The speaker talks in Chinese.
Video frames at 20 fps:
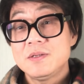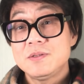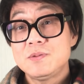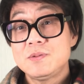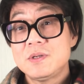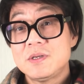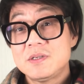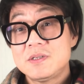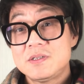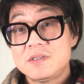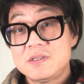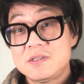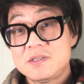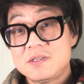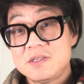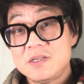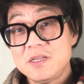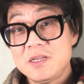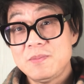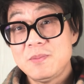就像
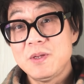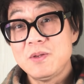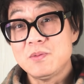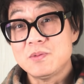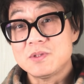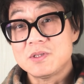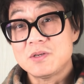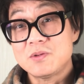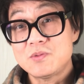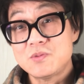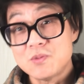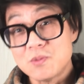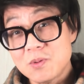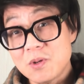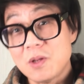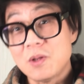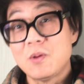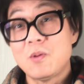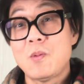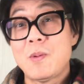这里面有几个重
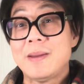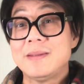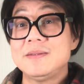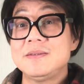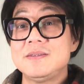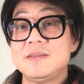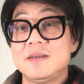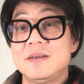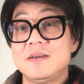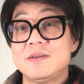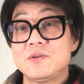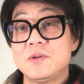要的环节。